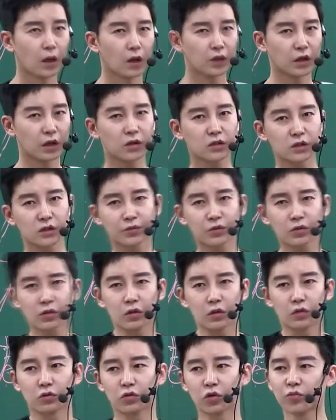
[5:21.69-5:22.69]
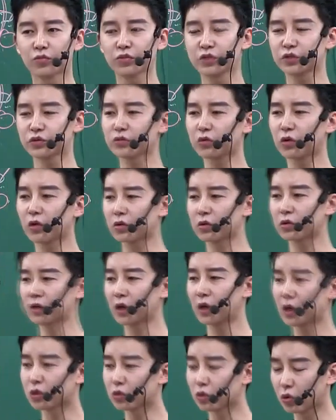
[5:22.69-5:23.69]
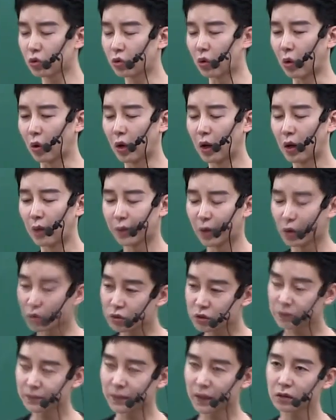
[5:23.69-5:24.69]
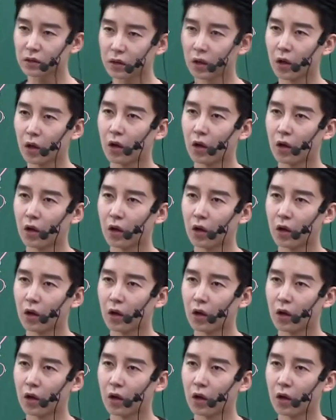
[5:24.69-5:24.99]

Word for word: 예열 지문은 너무 쉬운 거를 해도 별로지만